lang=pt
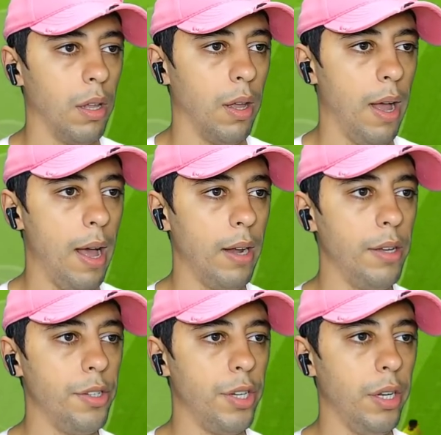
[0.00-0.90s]

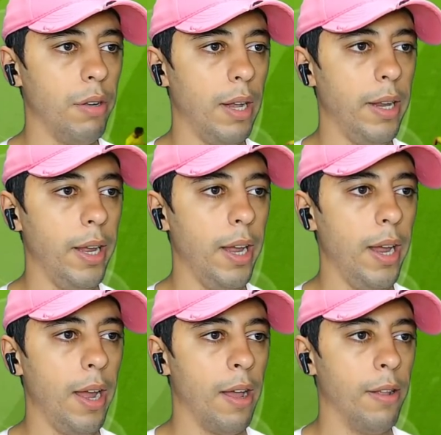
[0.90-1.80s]
Ralandinho
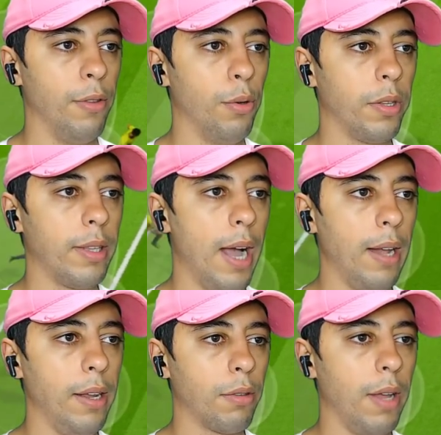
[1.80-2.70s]
ali, no
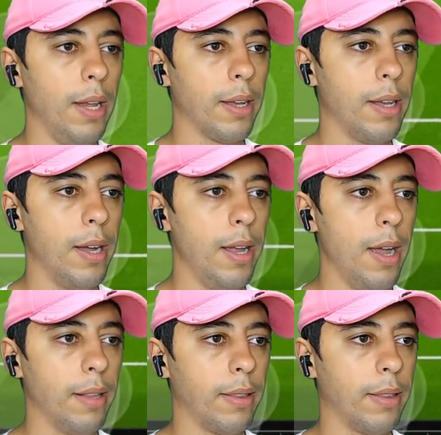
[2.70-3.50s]
talento ele ganha,